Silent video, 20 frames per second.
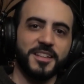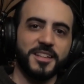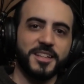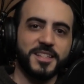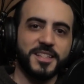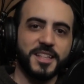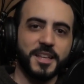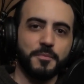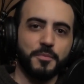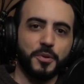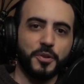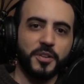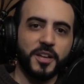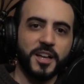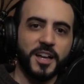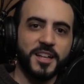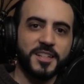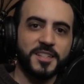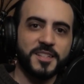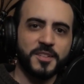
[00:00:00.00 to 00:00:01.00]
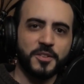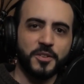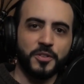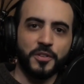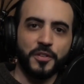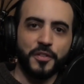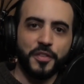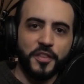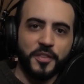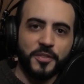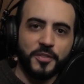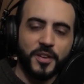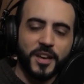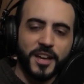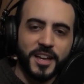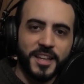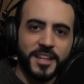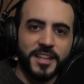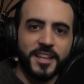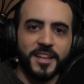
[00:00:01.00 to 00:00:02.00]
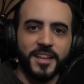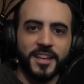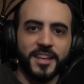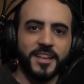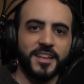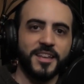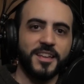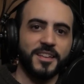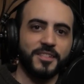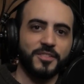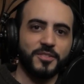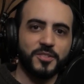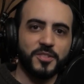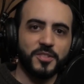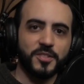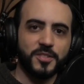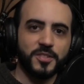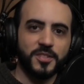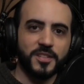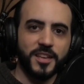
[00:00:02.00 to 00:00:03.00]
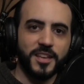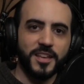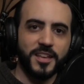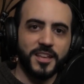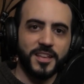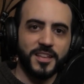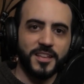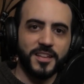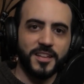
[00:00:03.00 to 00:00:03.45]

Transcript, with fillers: de este podcast, conociendo a gente que nos eh,